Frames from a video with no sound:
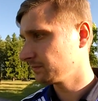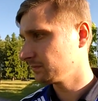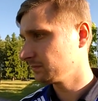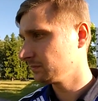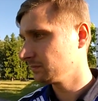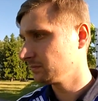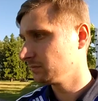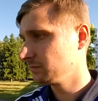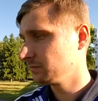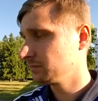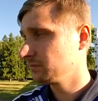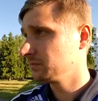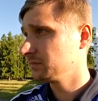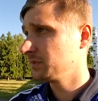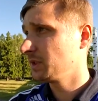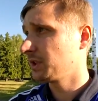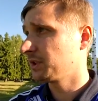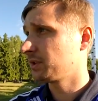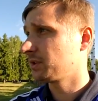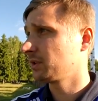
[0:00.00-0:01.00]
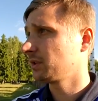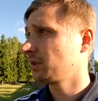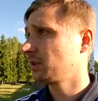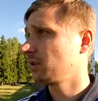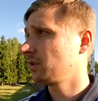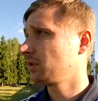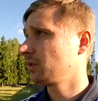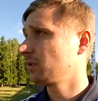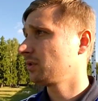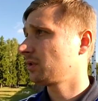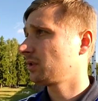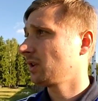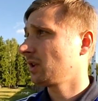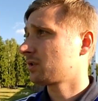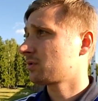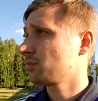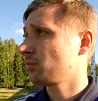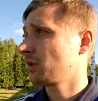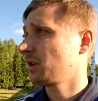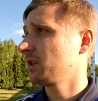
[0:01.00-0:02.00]
игрой? Нет, э, к
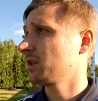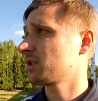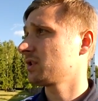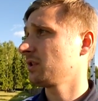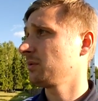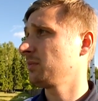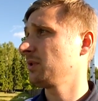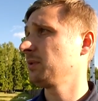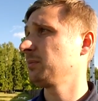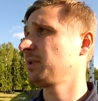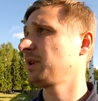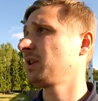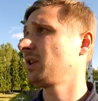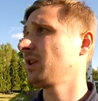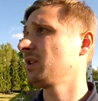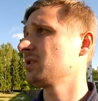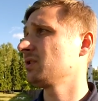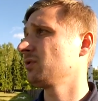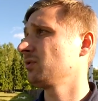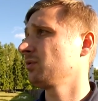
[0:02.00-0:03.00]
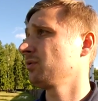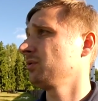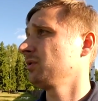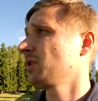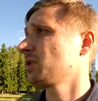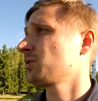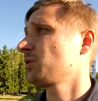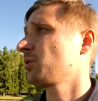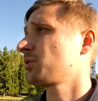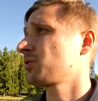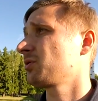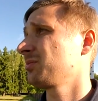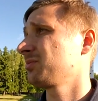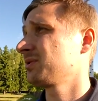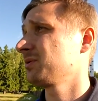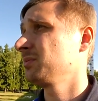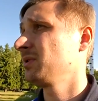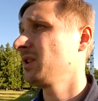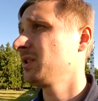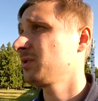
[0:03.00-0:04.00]
Латышеву, конечно, и были претензии, но не настолько, чтобы
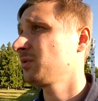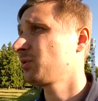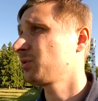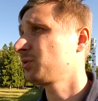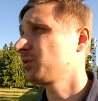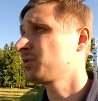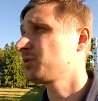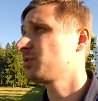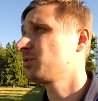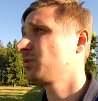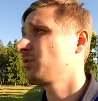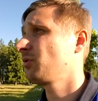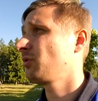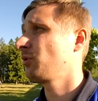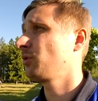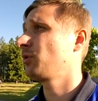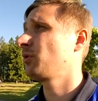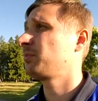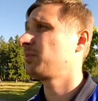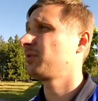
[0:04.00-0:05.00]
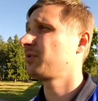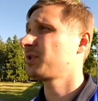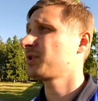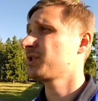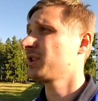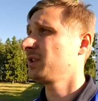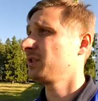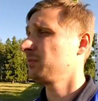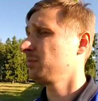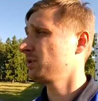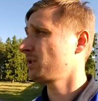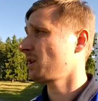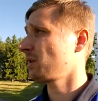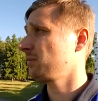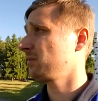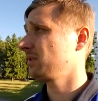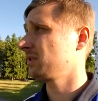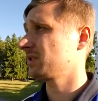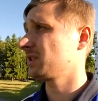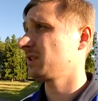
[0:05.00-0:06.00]
заменять его. То есть у него повреждение бедра
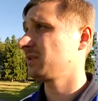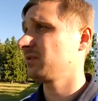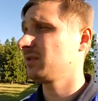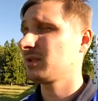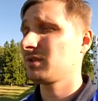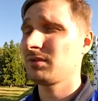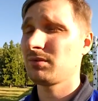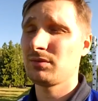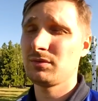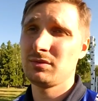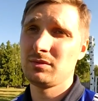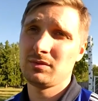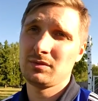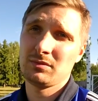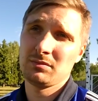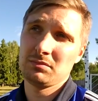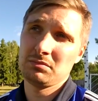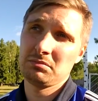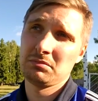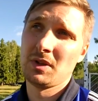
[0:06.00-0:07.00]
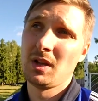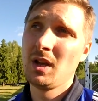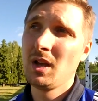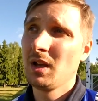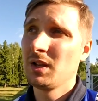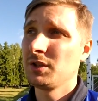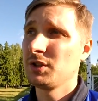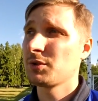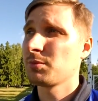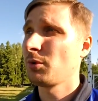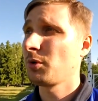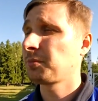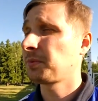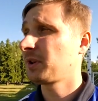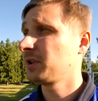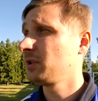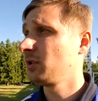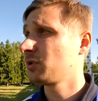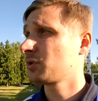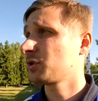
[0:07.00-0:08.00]
было, соответственно, он э, не смог
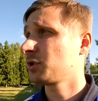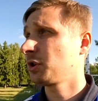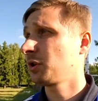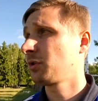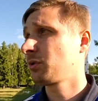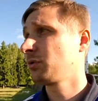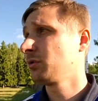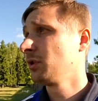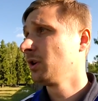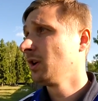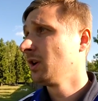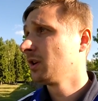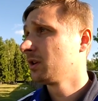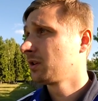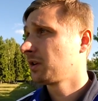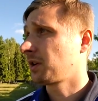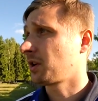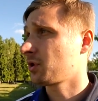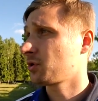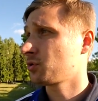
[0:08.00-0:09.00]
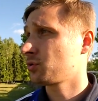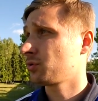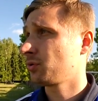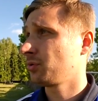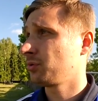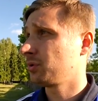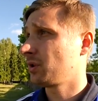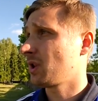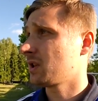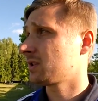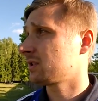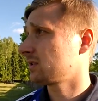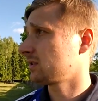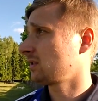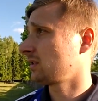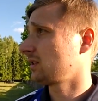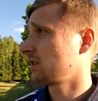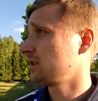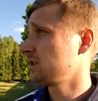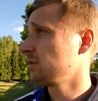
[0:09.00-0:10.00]
продолжить игру. Хорошо, что у нас
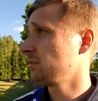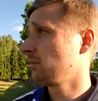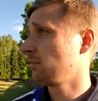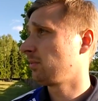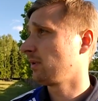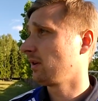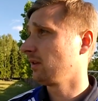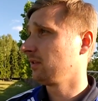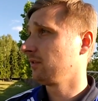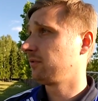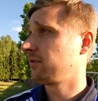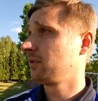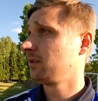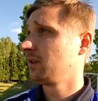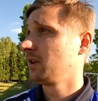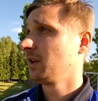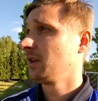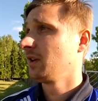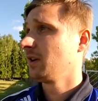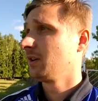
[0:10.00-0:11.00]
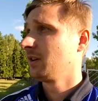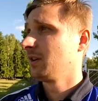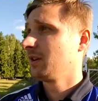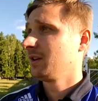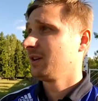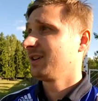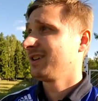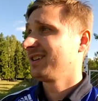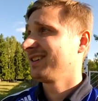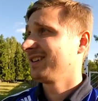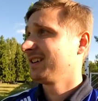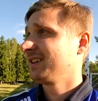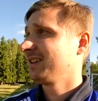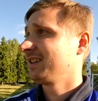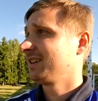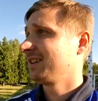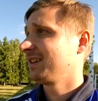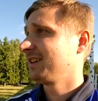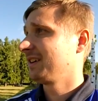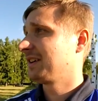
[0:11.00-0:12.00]
э, Дима Павлов
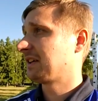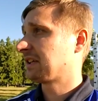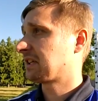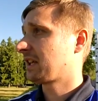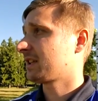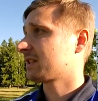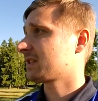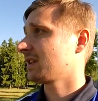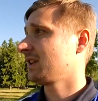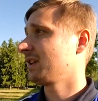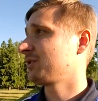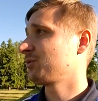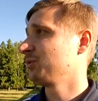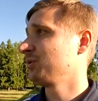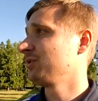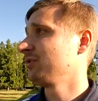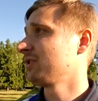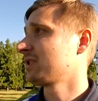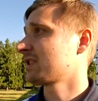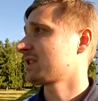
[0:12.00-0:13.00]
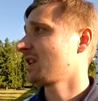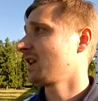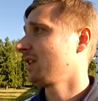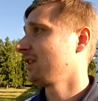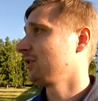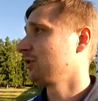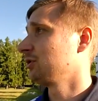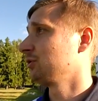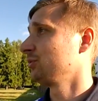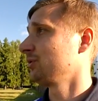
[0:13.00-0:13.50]
Э, как сказать, универсал, он